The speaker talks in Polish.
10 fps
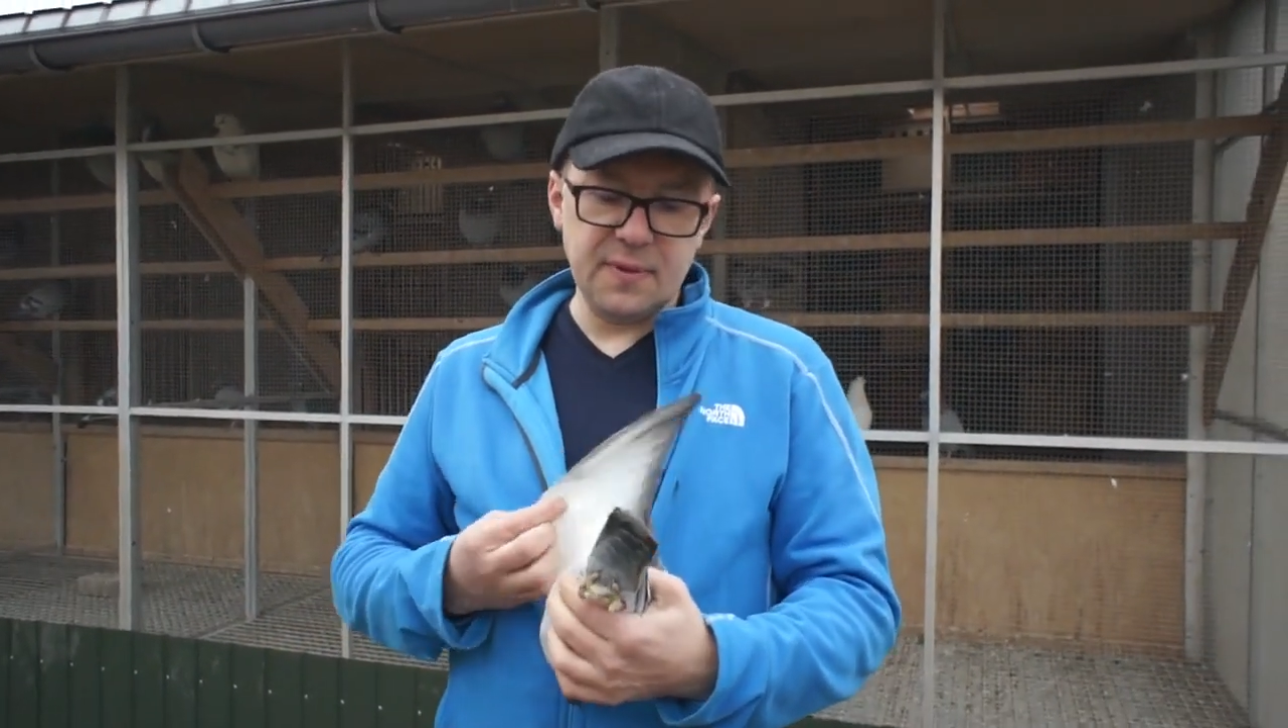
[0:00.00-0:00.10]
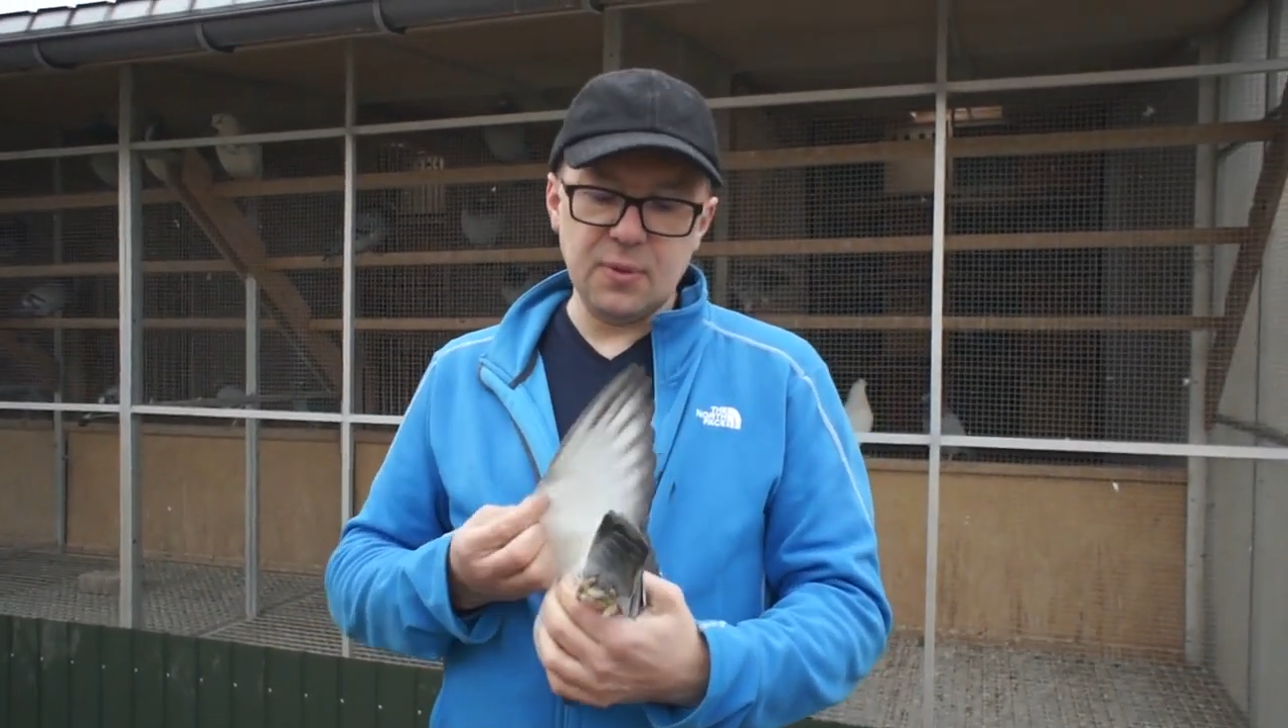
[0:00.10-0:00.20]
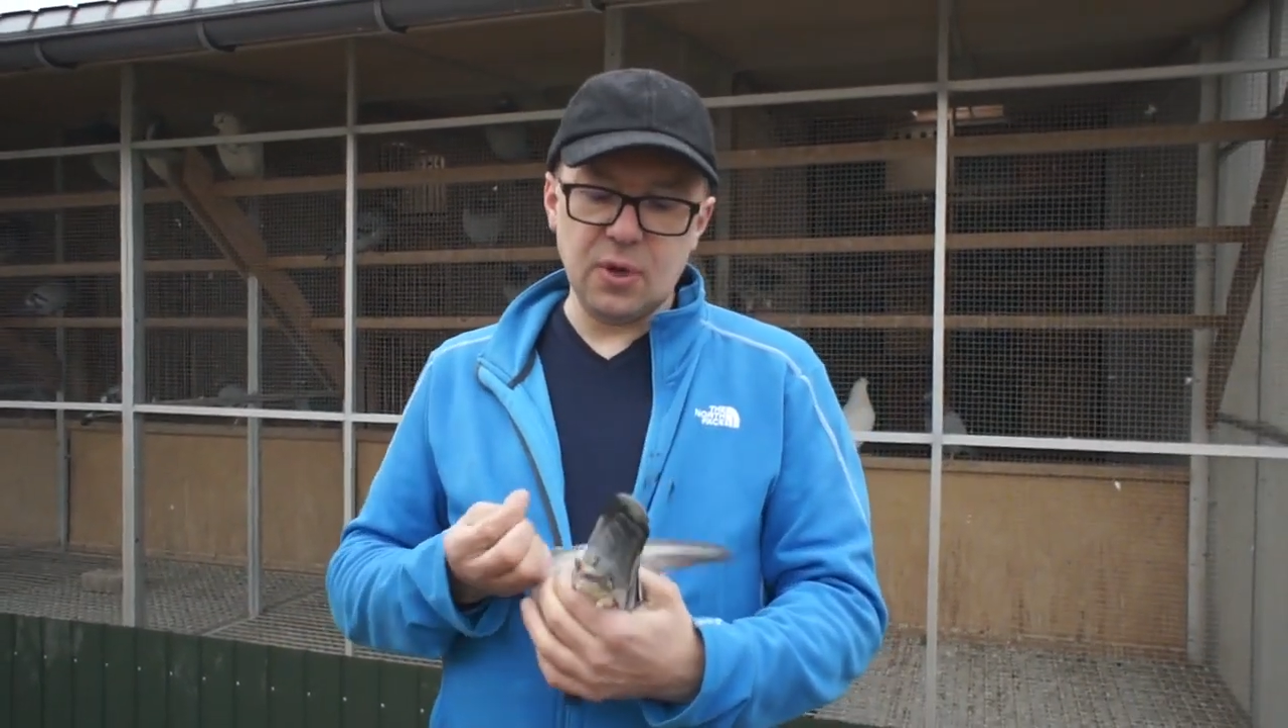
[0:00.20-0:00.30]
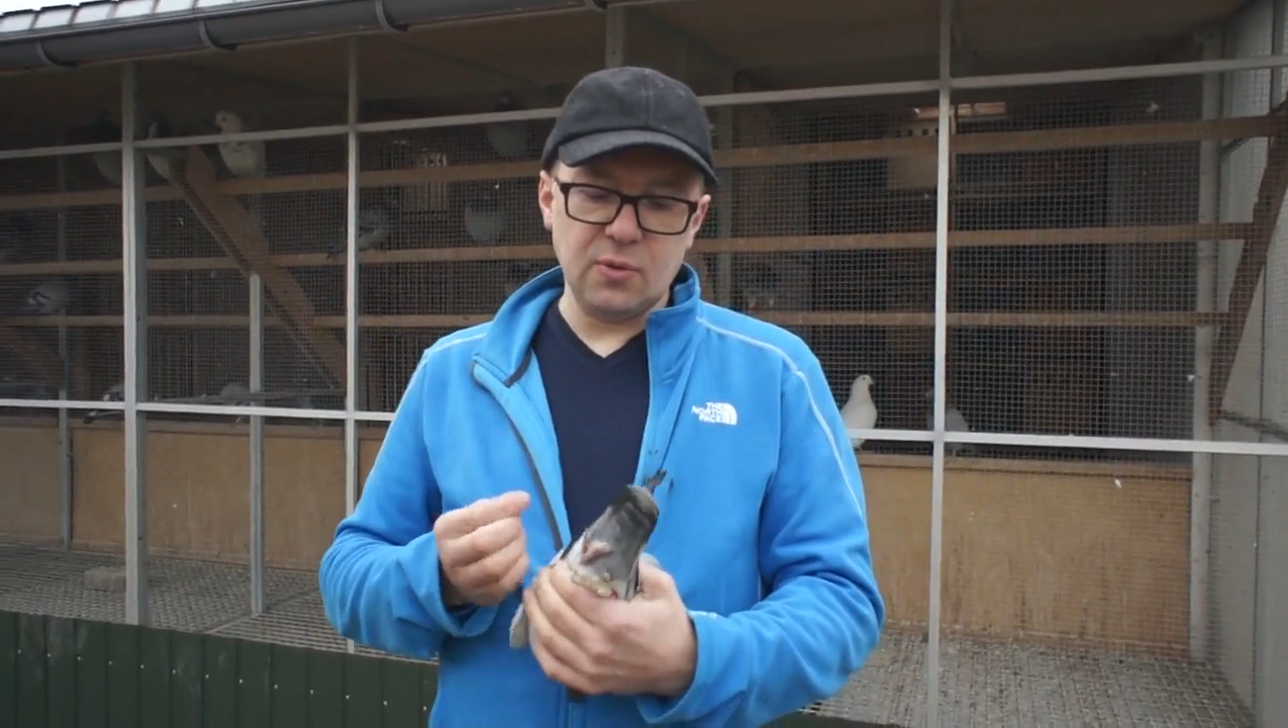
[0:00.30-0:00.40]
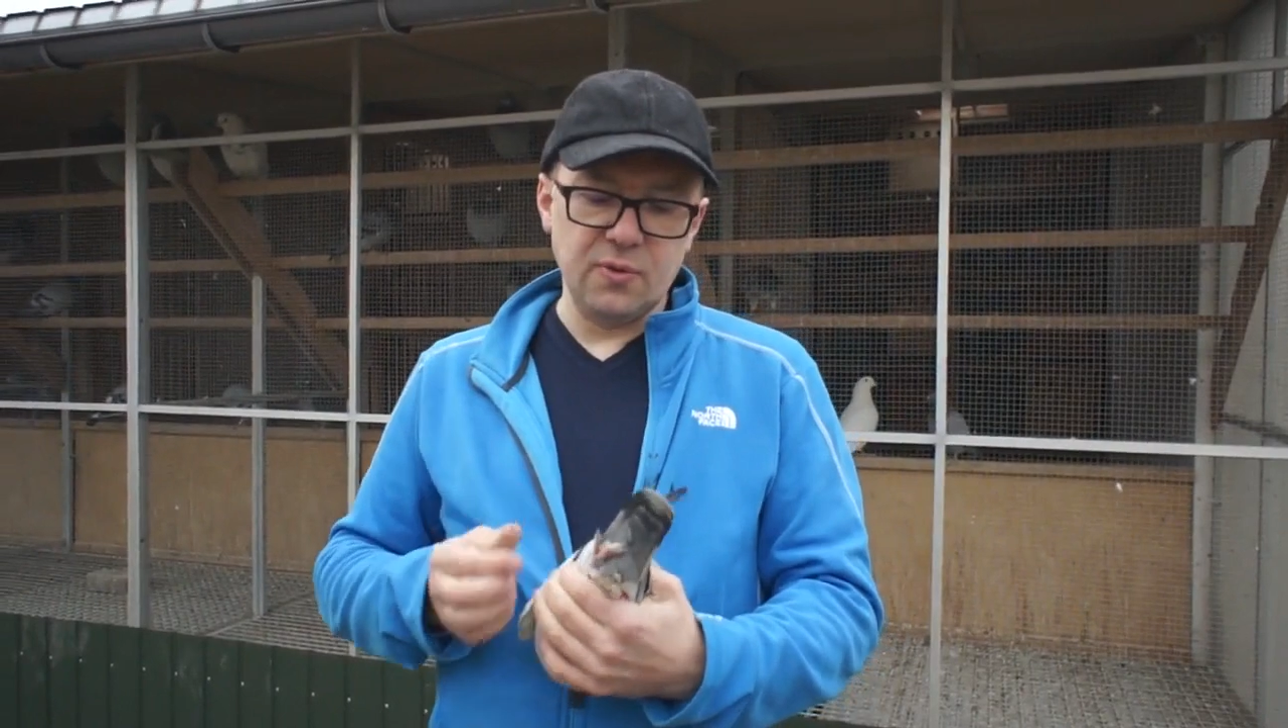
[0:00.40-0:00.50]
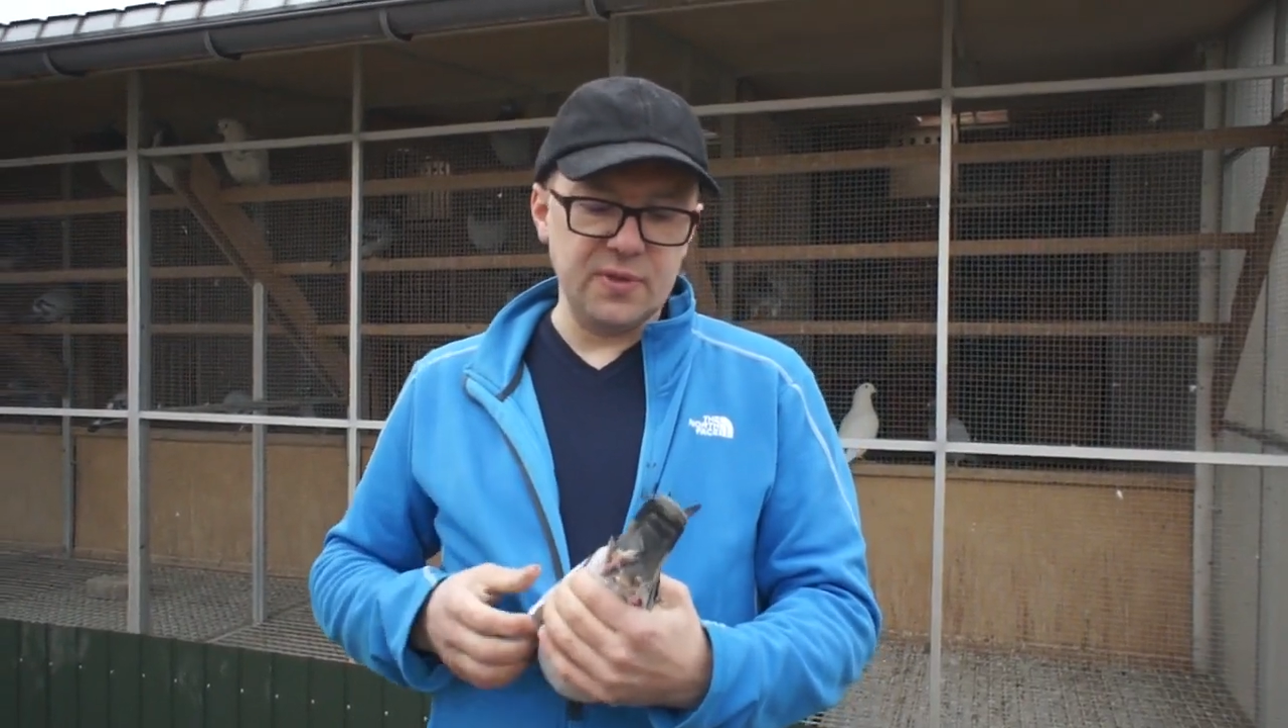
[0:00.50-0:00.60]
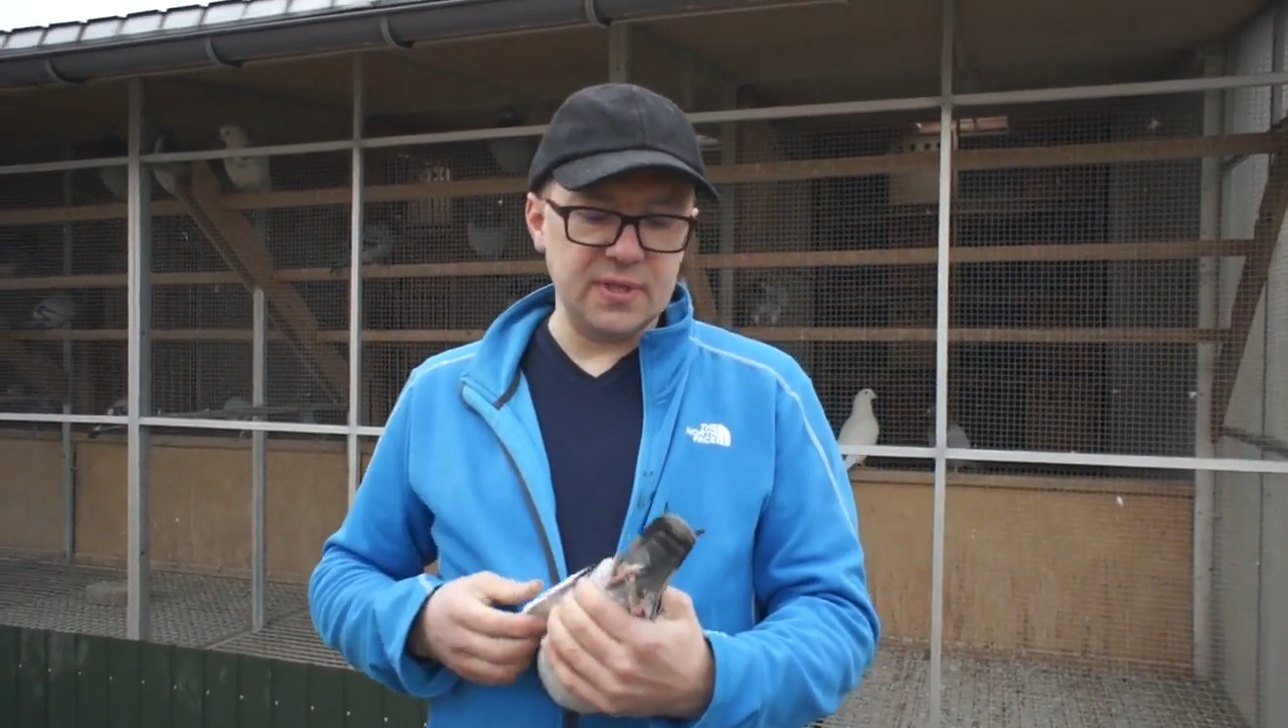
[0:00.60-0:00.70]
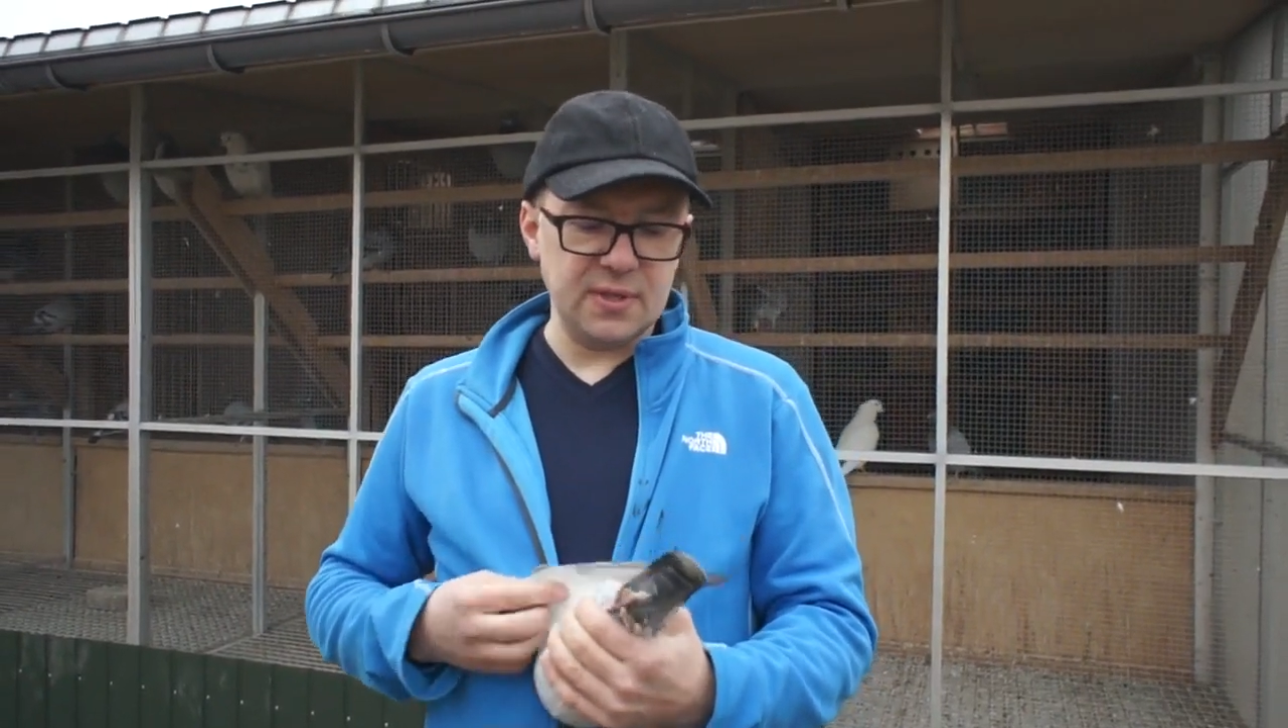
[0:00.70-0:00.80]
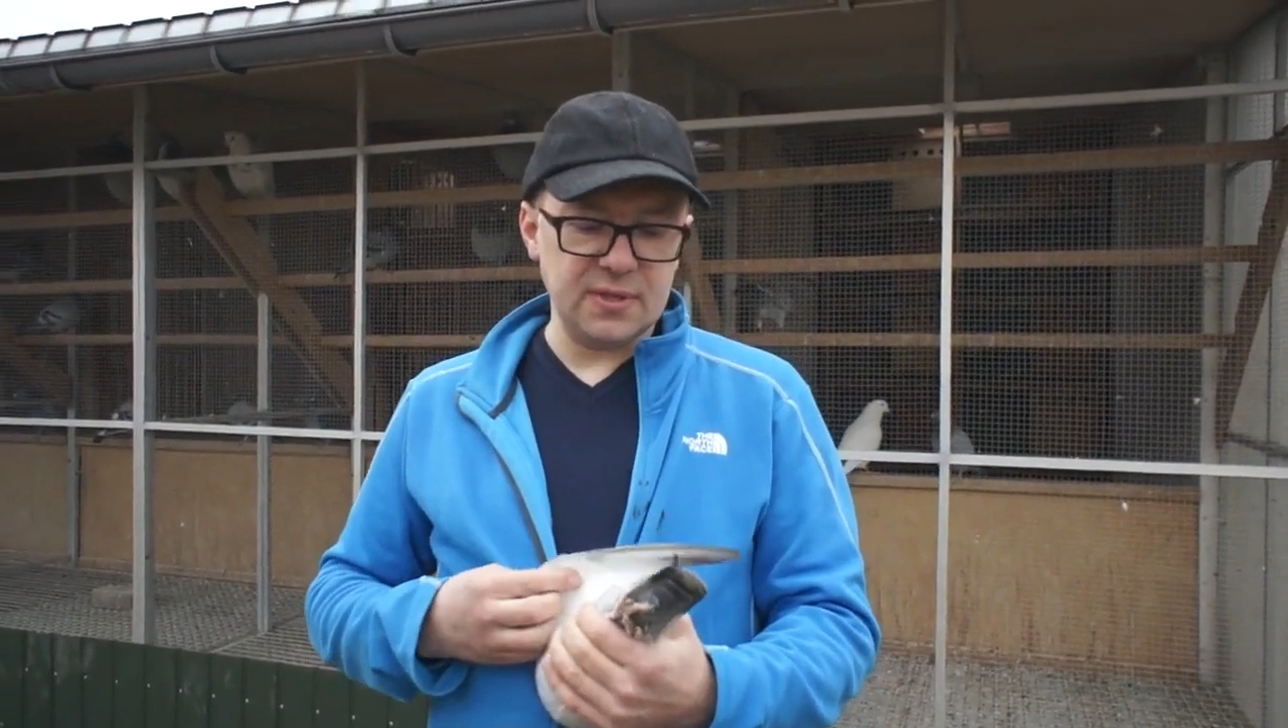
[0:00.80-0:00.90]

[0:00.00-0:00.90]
tym roku widzę,